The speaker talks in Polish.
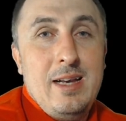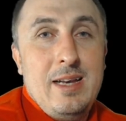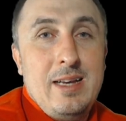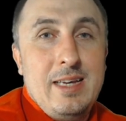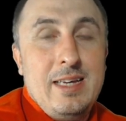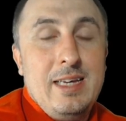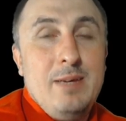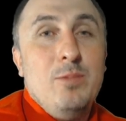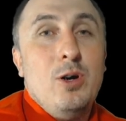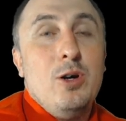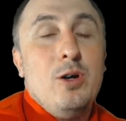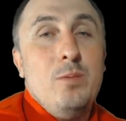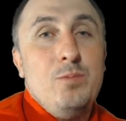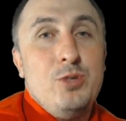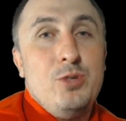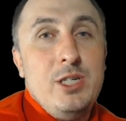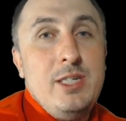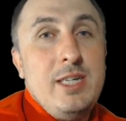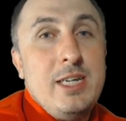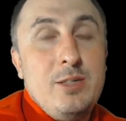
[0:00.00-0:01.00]
i mogą
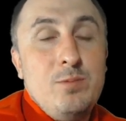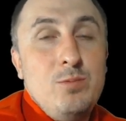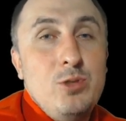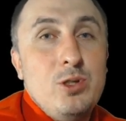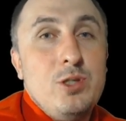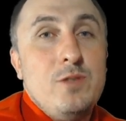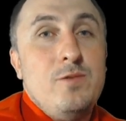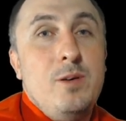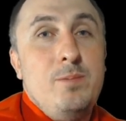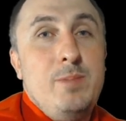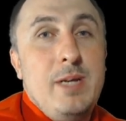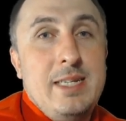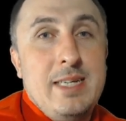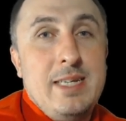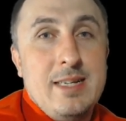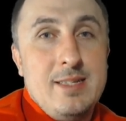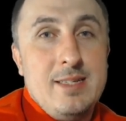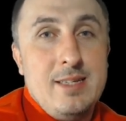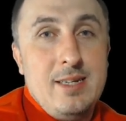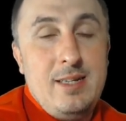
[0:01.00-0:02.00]
przynieść mnóstwo
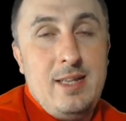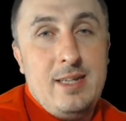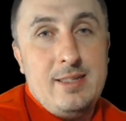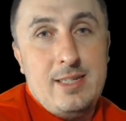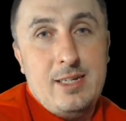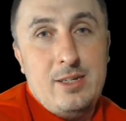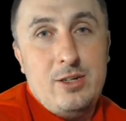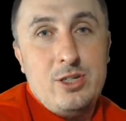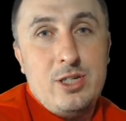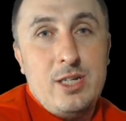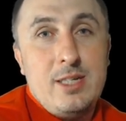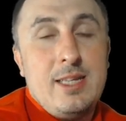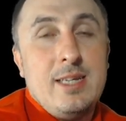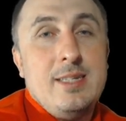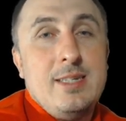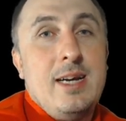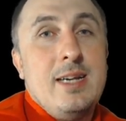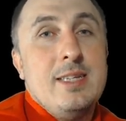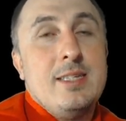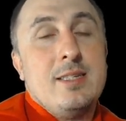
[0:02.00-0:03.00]
pieniędzy, dlatego że
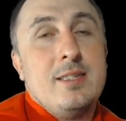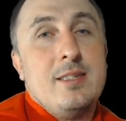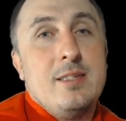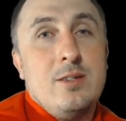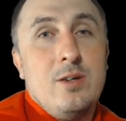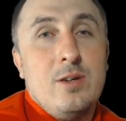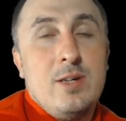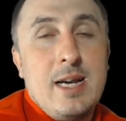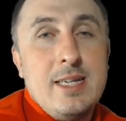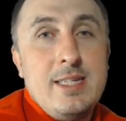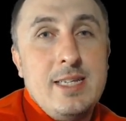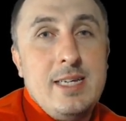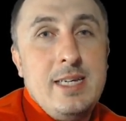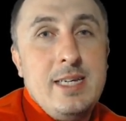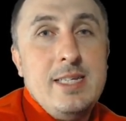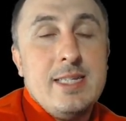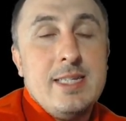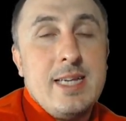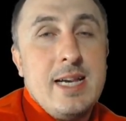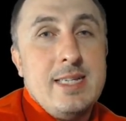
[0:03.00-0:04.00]
teraz z okazji
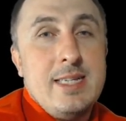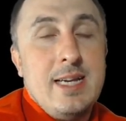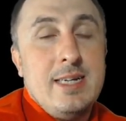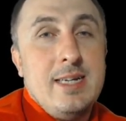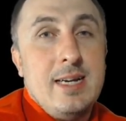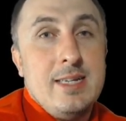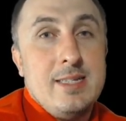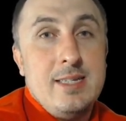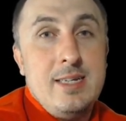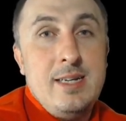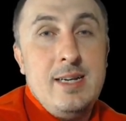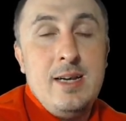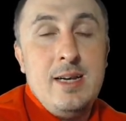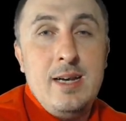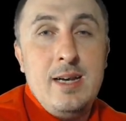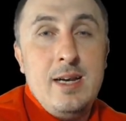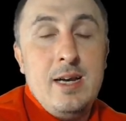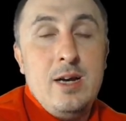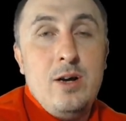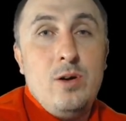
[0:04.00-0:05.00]
chińskiej zarazy
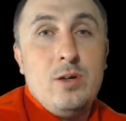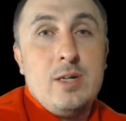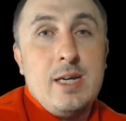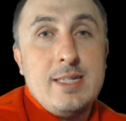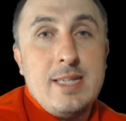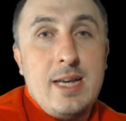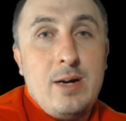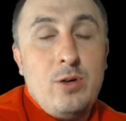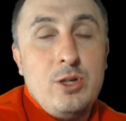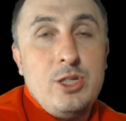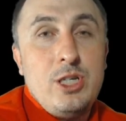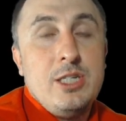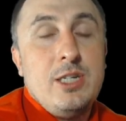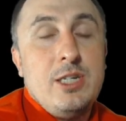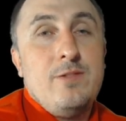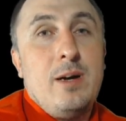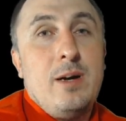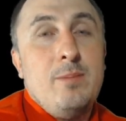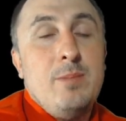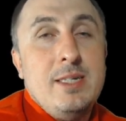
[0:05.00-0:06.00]
Okazało się, że
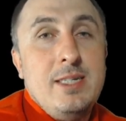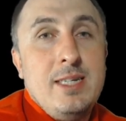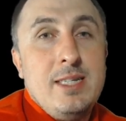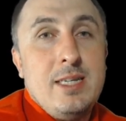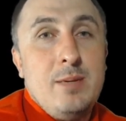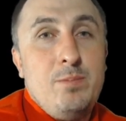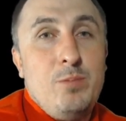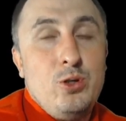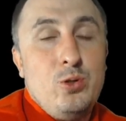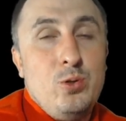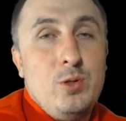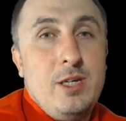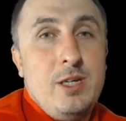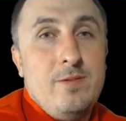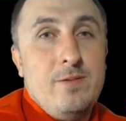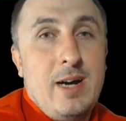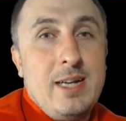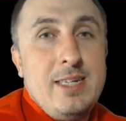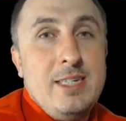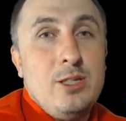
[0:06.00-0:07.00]
w Ameryce
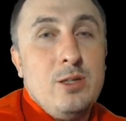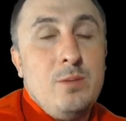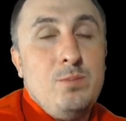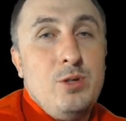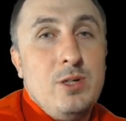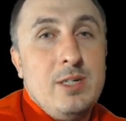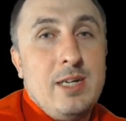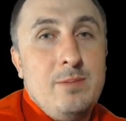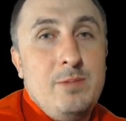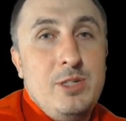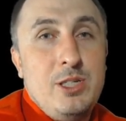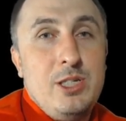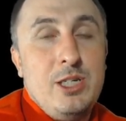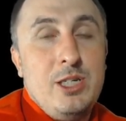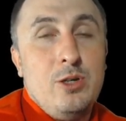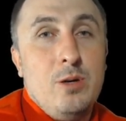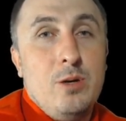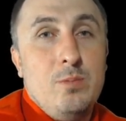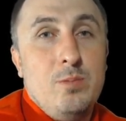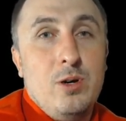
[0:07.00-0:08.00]
poszukiwani są programiści
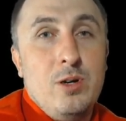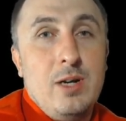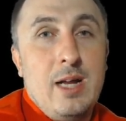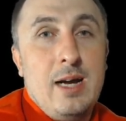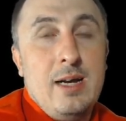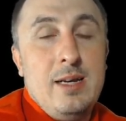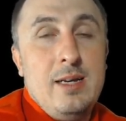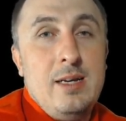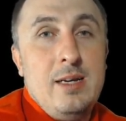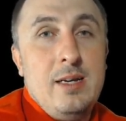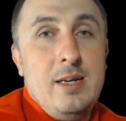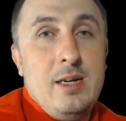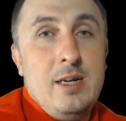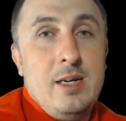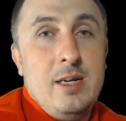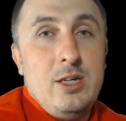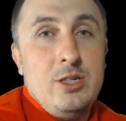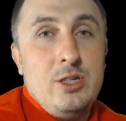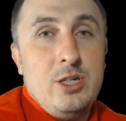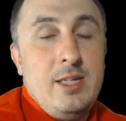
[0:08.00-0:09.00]
Cobola,
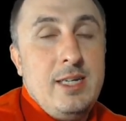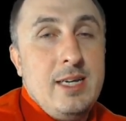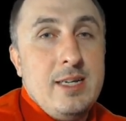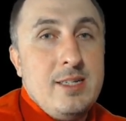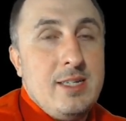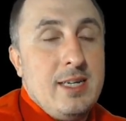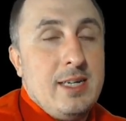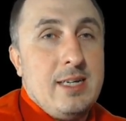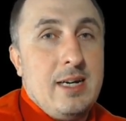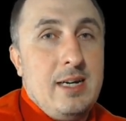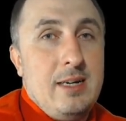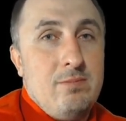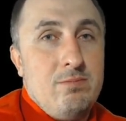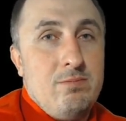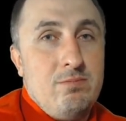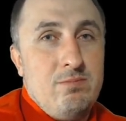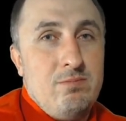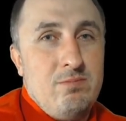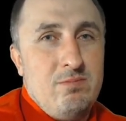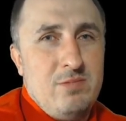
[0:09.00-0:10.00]
czyli języka
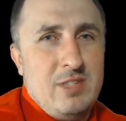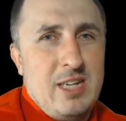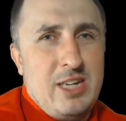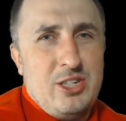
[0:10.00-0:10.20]
z lat